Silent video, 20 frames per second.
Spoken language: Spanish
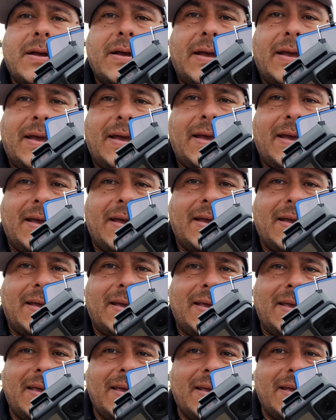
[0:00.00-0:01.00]
Eh,
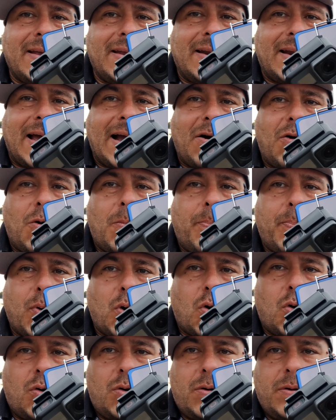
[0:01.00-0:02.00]
y la
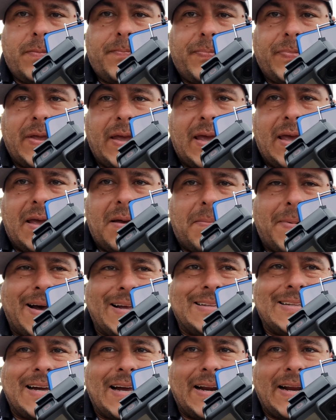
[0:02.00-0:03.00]
GoPro eh, va a
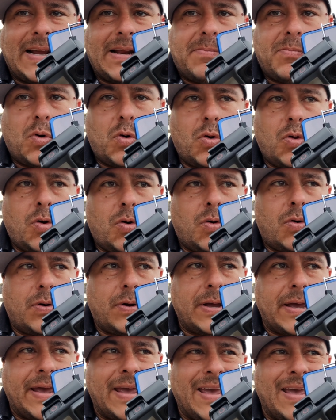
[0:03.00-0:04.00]
estar en el modo
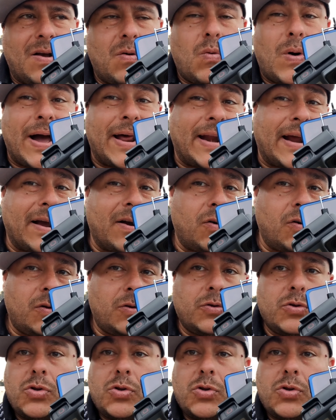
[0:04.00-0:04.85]
wide angle,